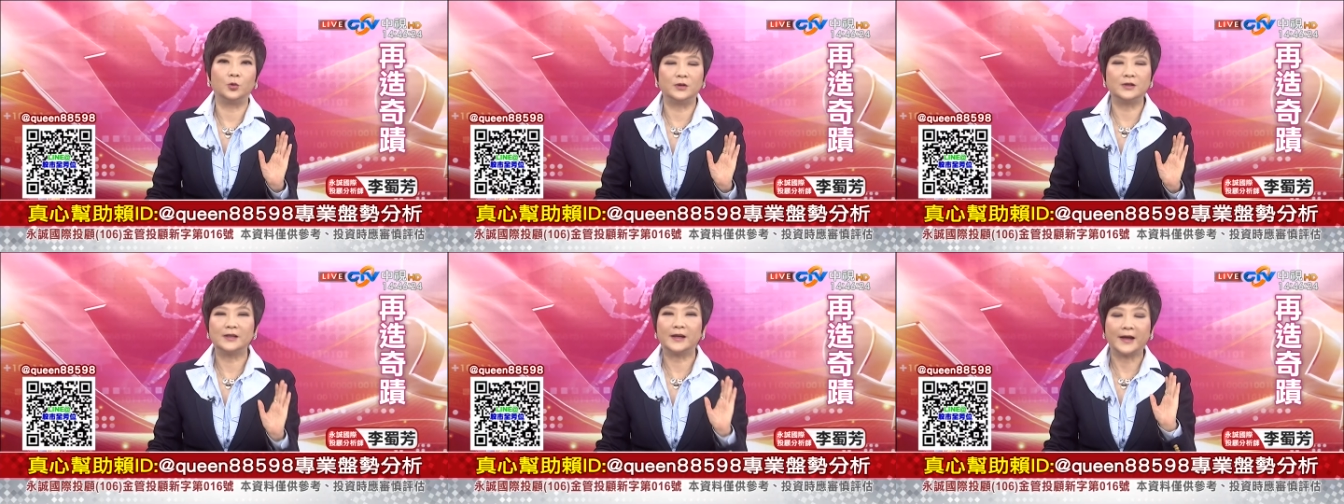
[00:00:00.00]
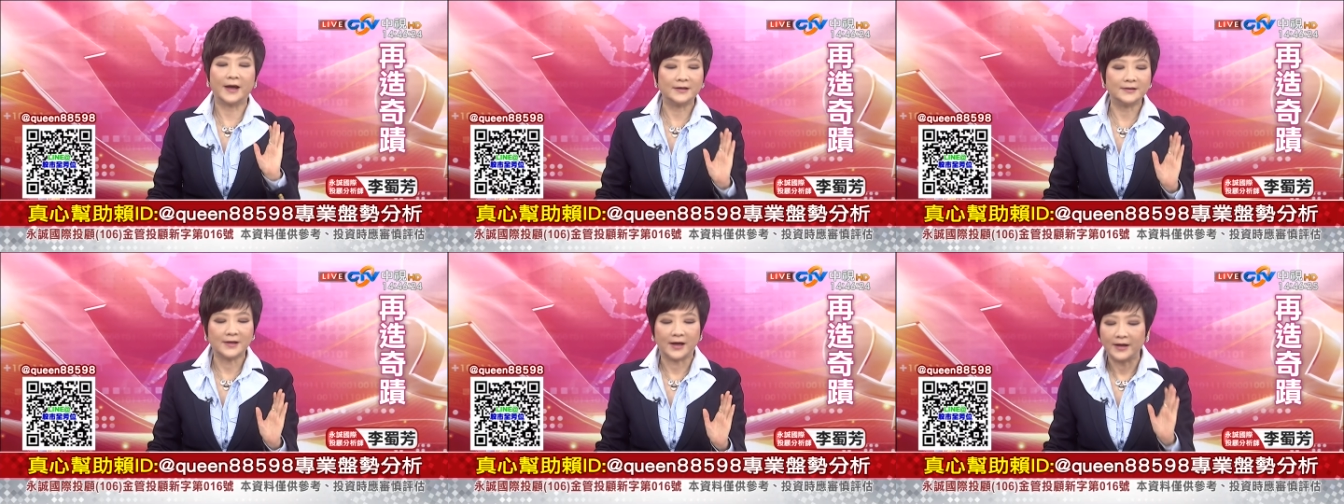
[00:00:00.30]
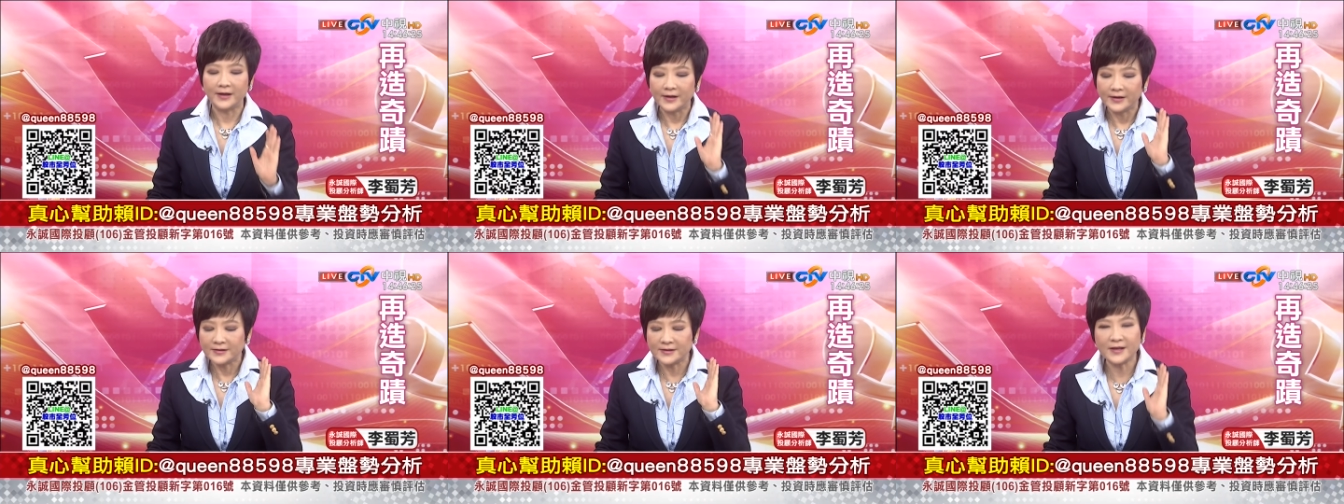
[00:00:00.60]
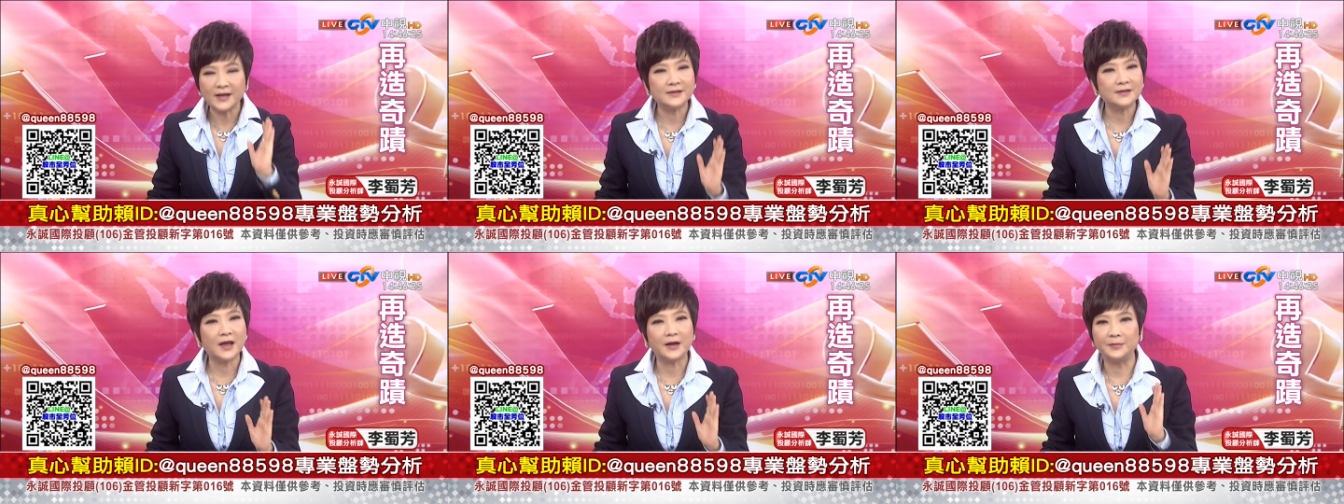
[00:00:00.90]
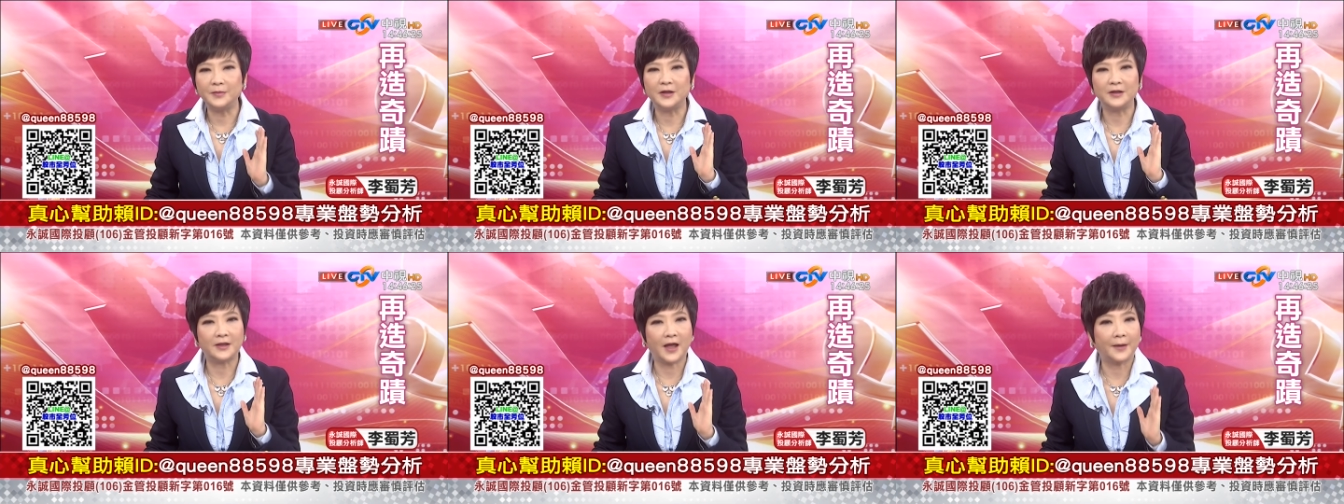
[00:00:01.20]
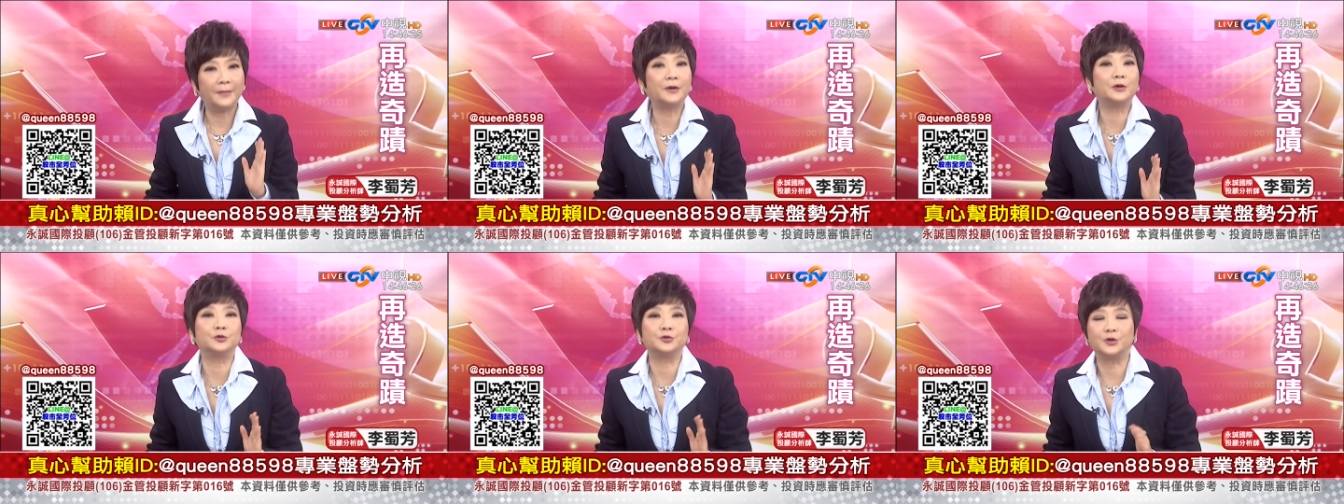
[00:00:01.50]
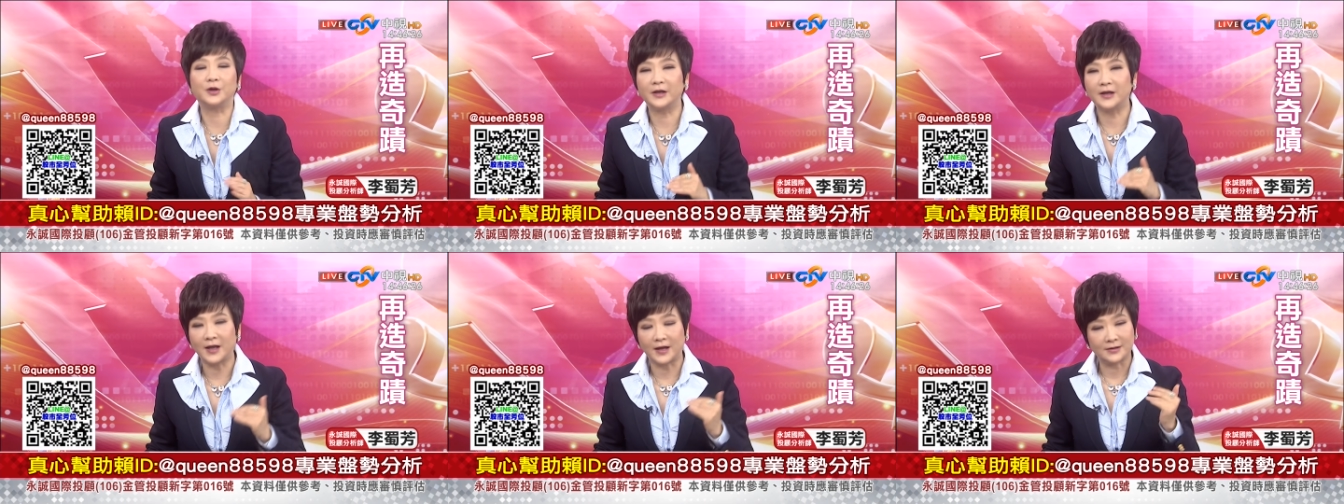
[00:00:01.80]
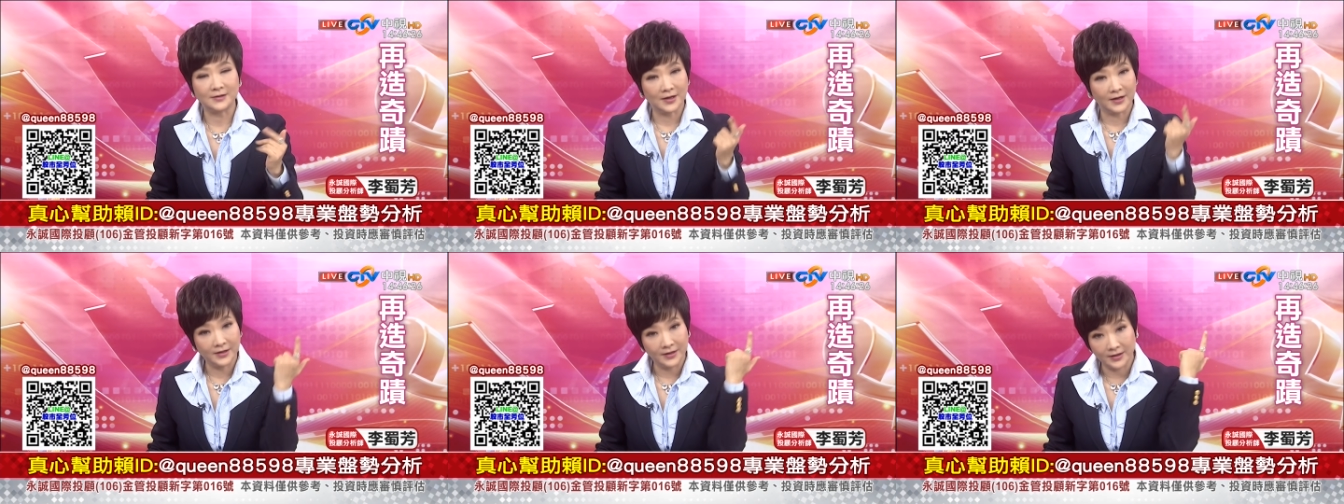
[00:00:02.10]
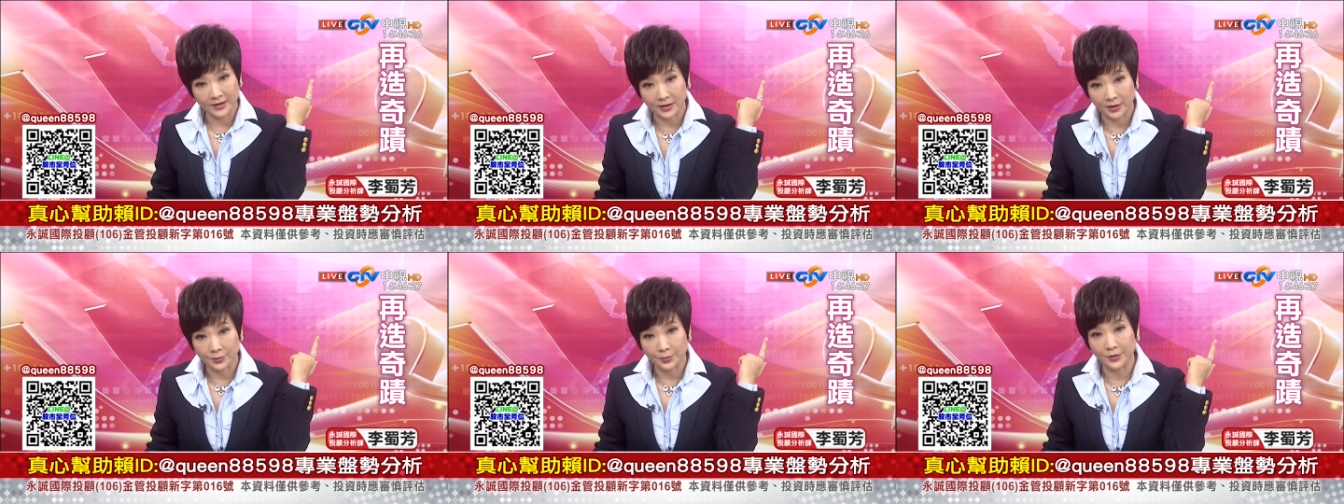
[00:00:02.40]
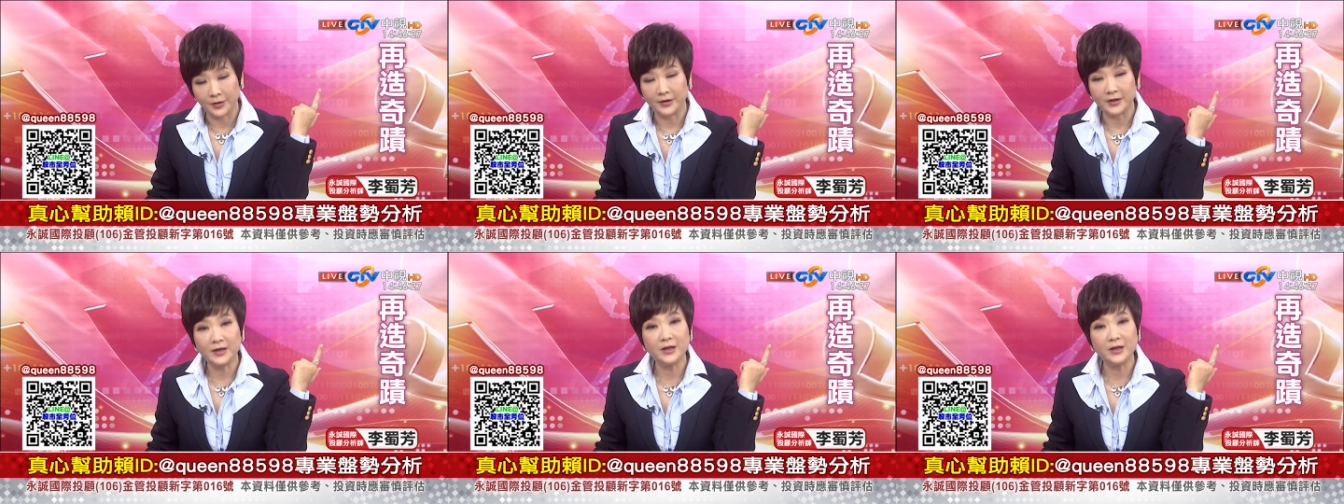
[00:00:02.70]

我一直跟他讲，现在里面的台北股市，我跟你讲，整理一个月，